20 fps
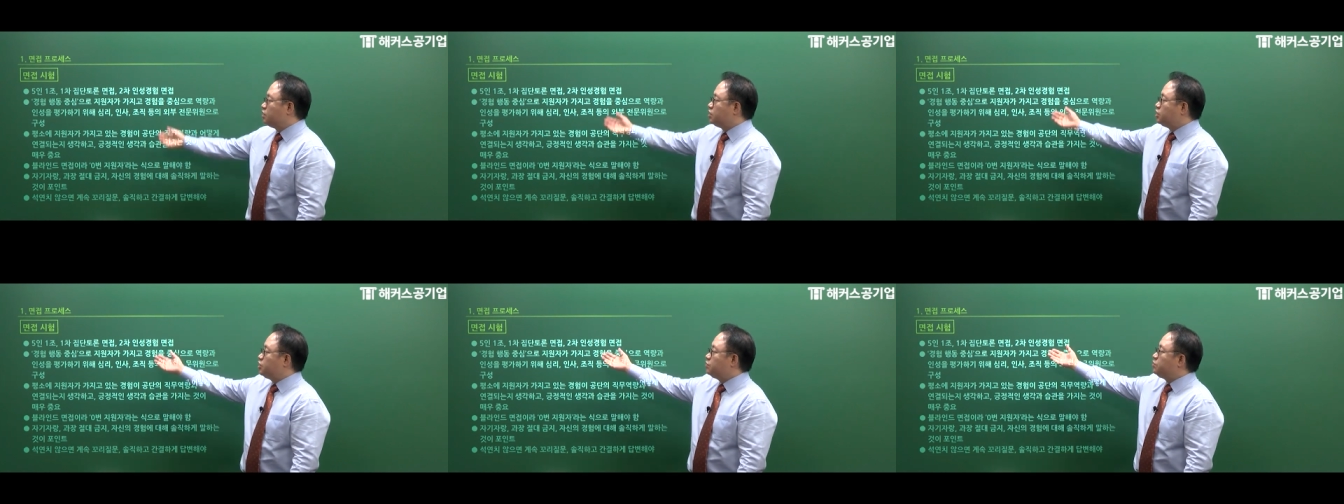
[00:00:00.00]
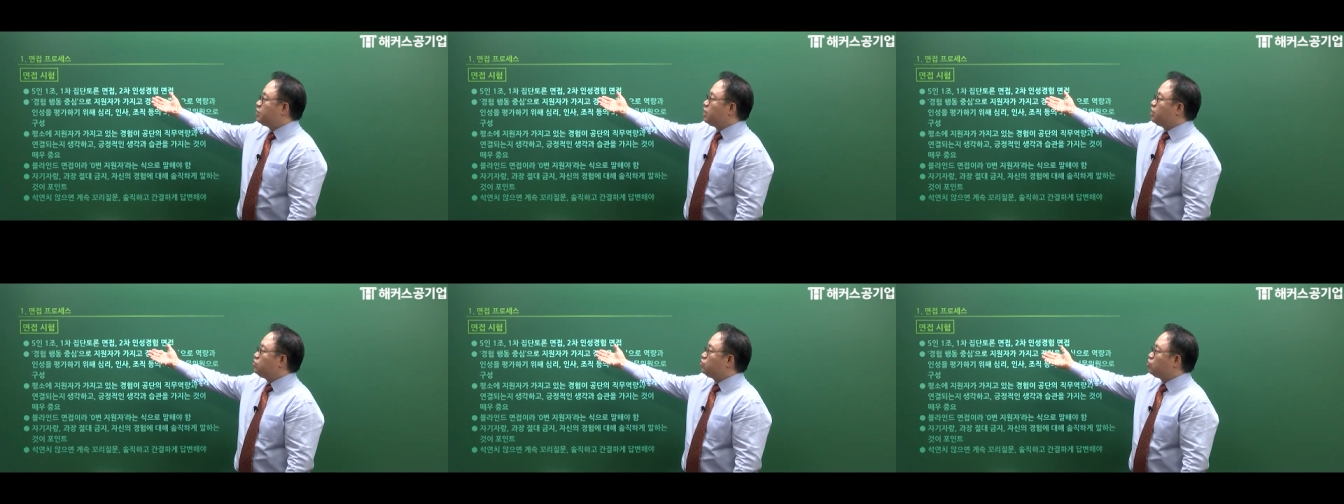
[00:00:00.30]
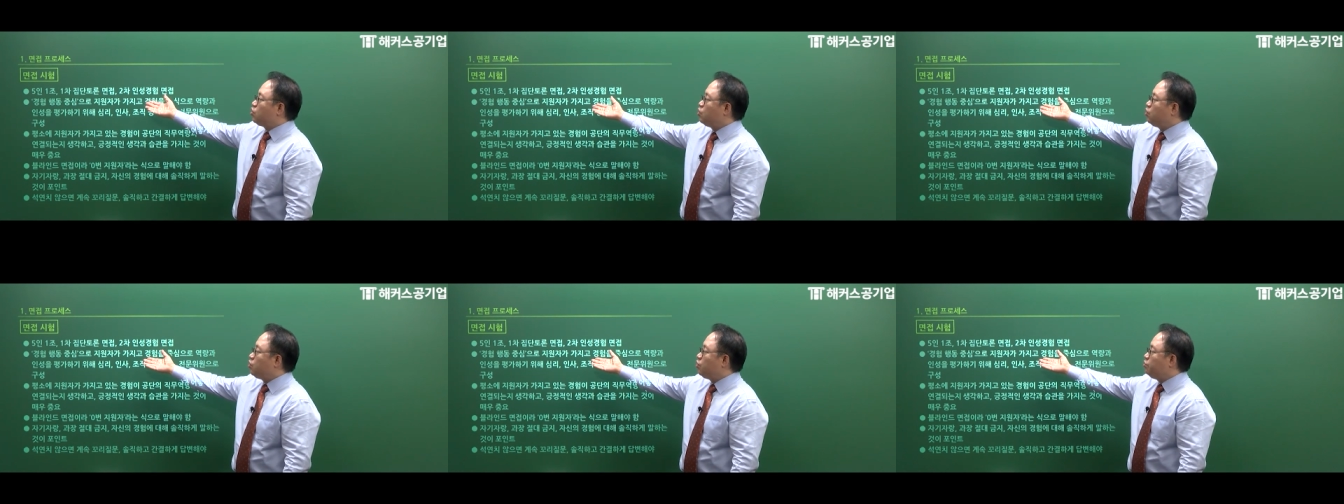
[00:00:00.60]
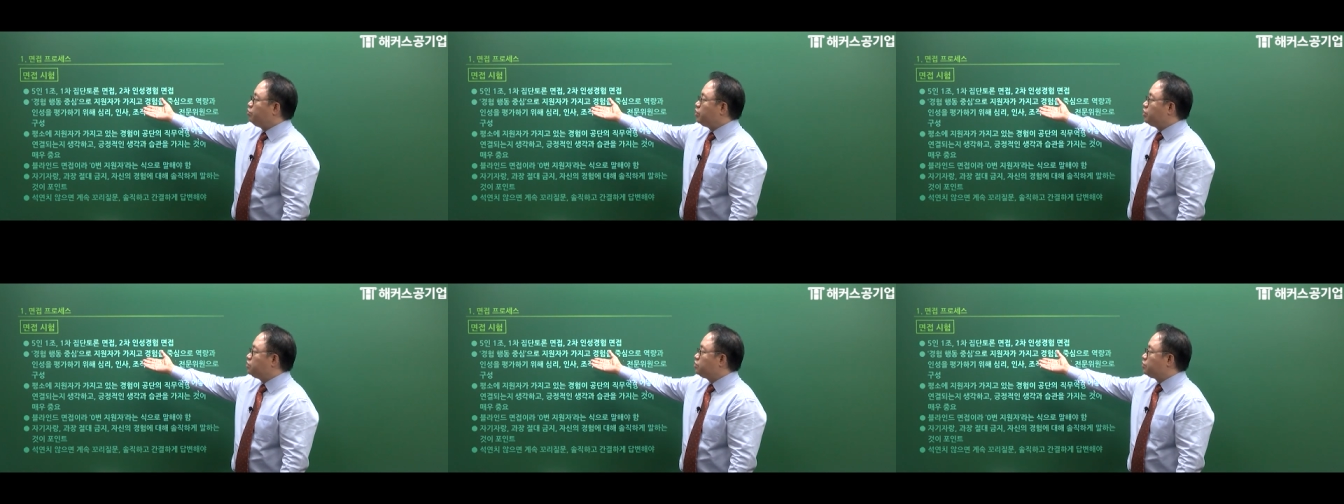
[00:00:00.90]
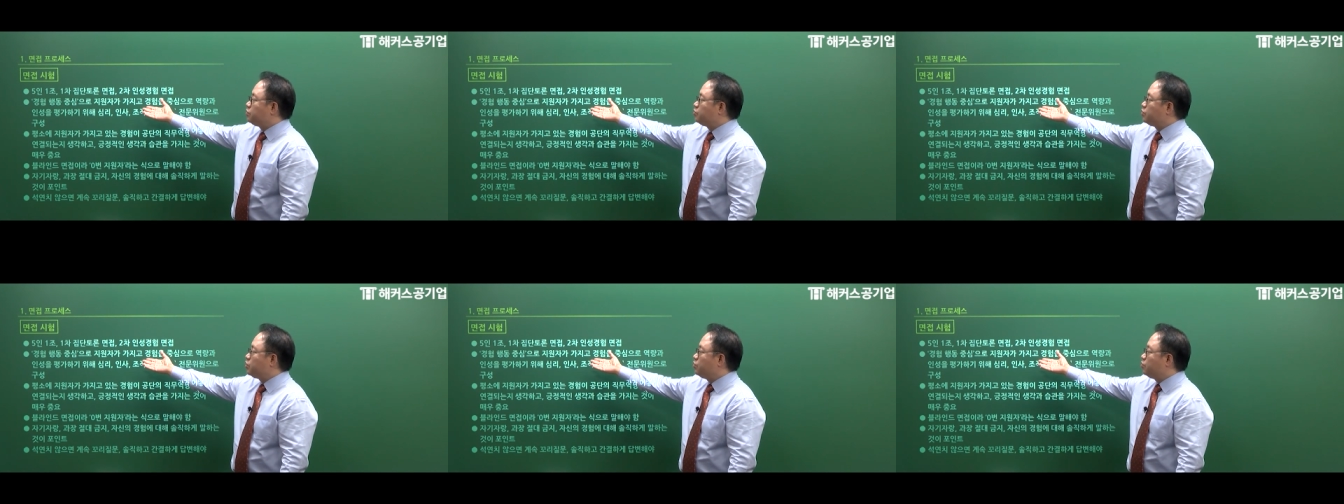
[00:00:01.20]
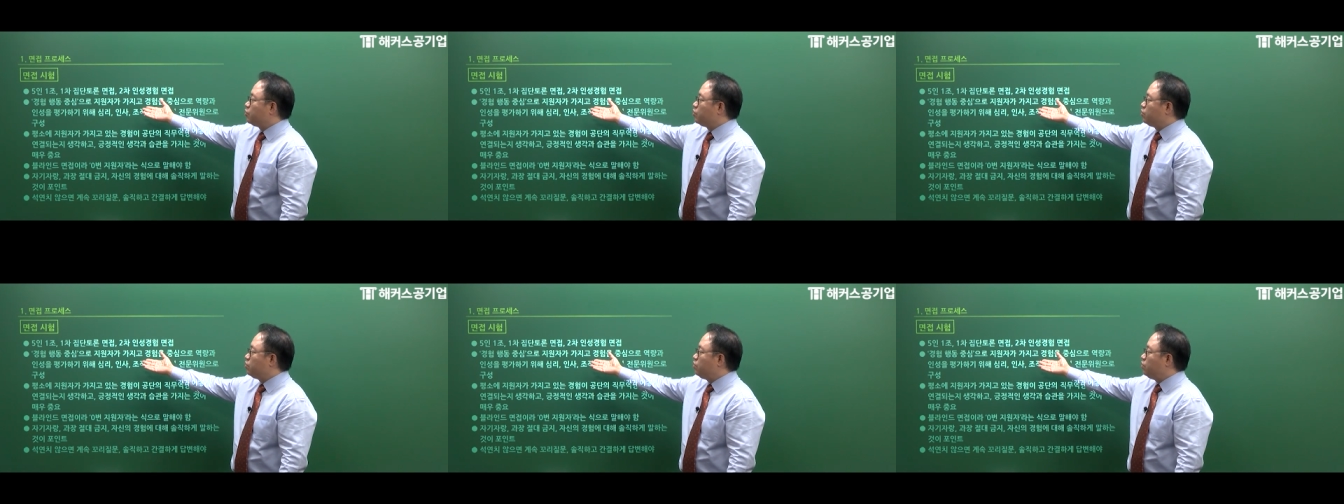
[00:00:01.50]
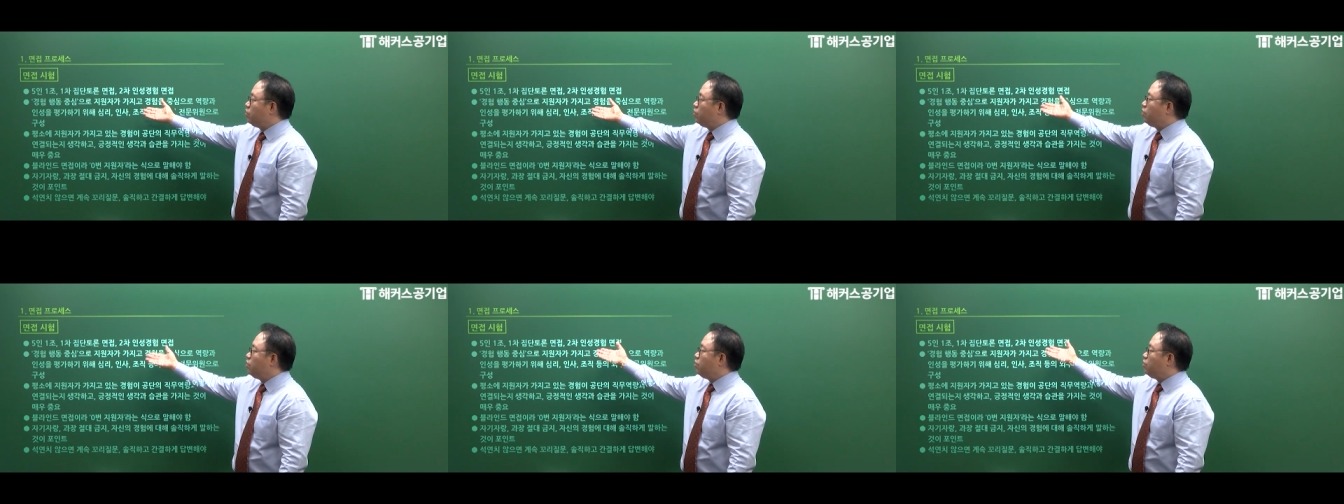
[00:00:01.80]
집단 토론 면접도
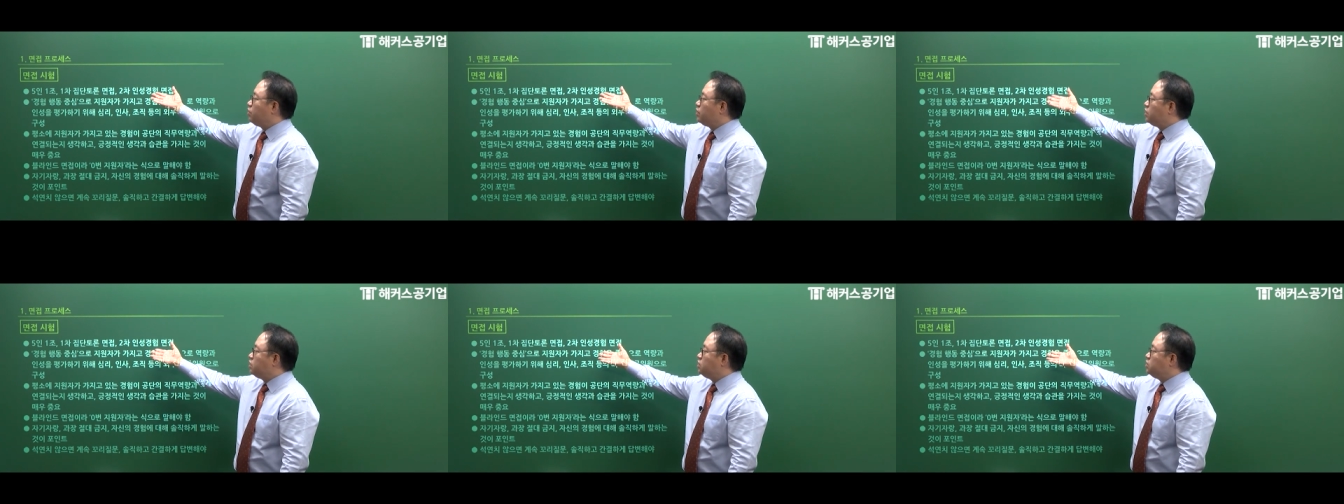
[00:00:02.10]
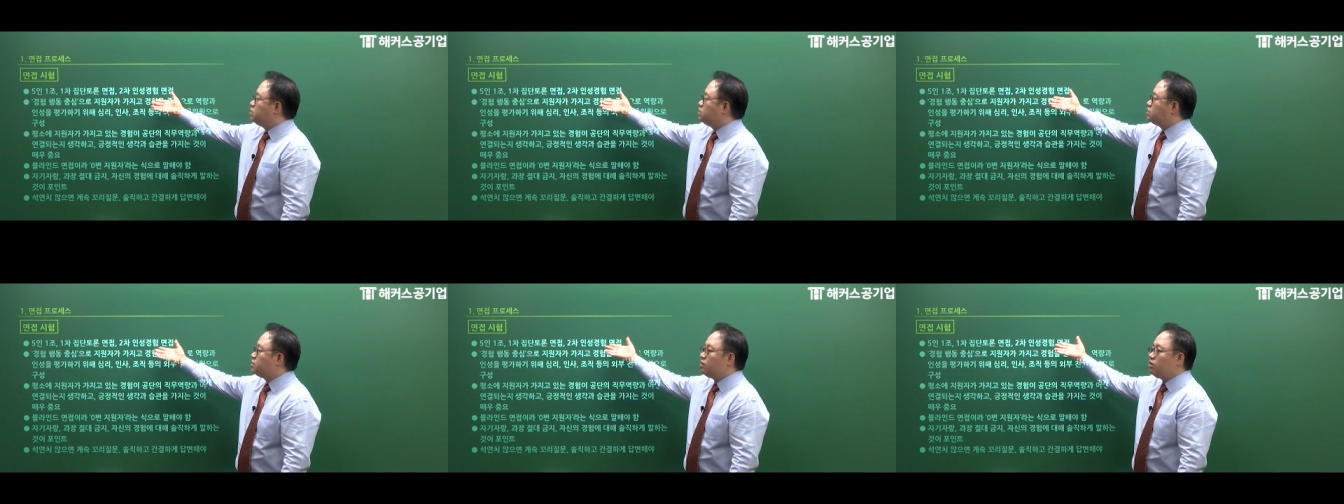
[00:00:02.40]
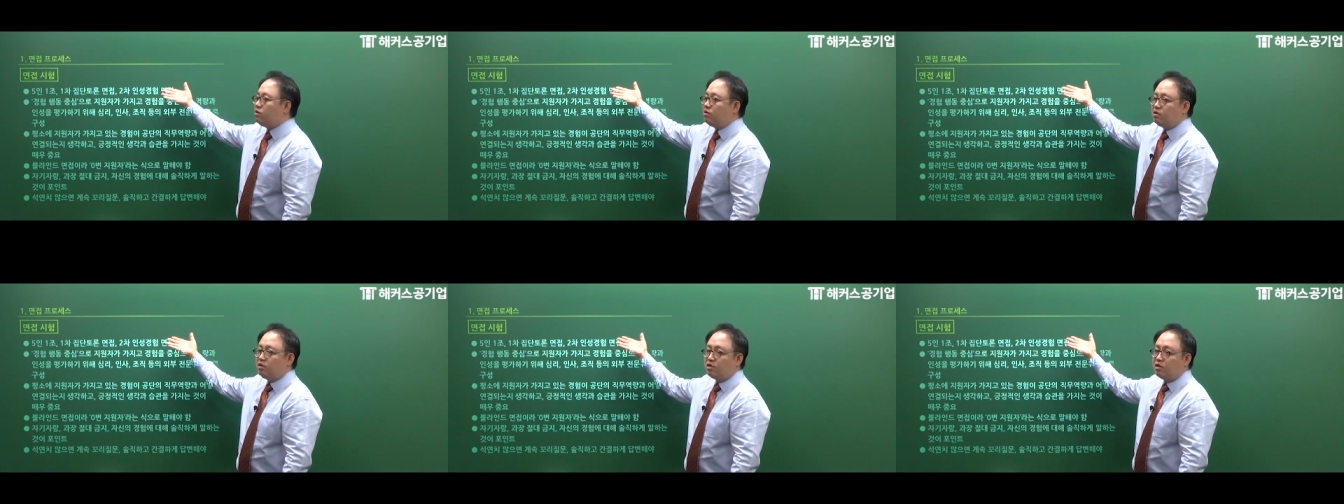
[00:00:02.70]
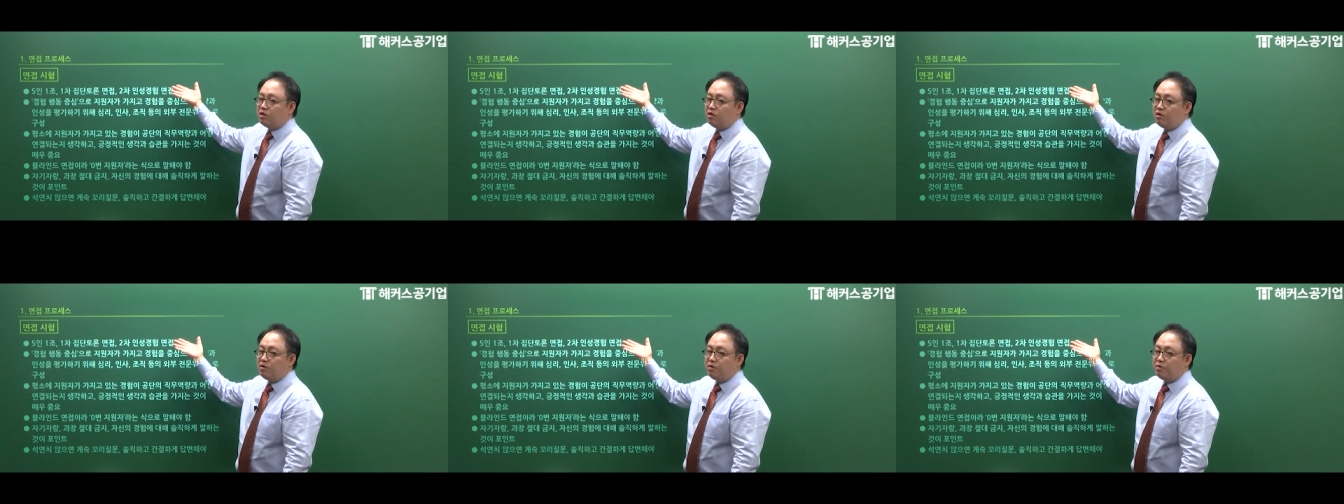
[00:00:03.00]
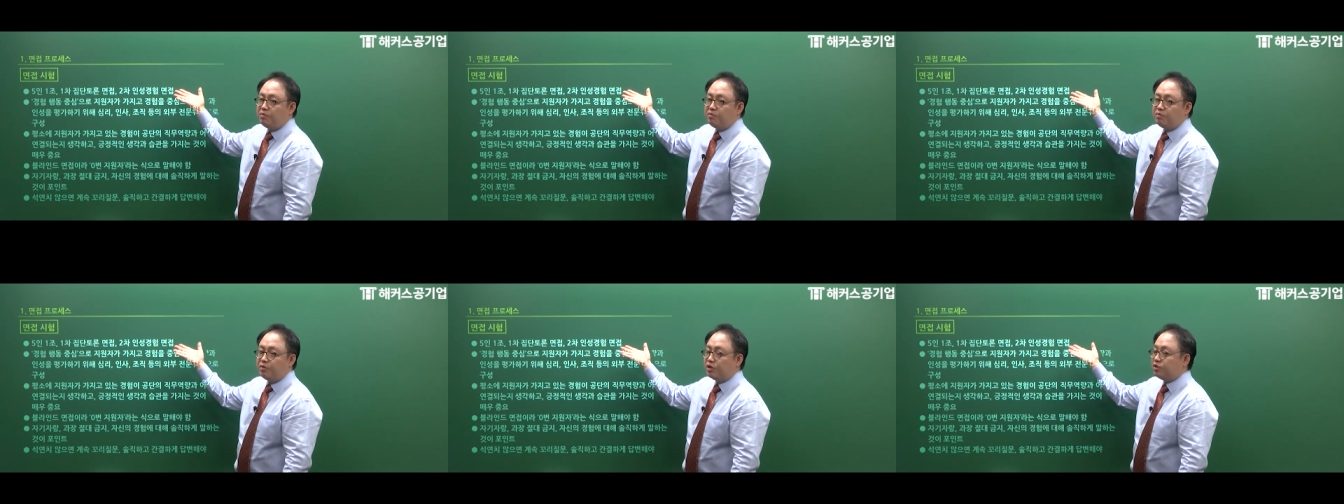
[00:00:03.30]
보고 인성 경험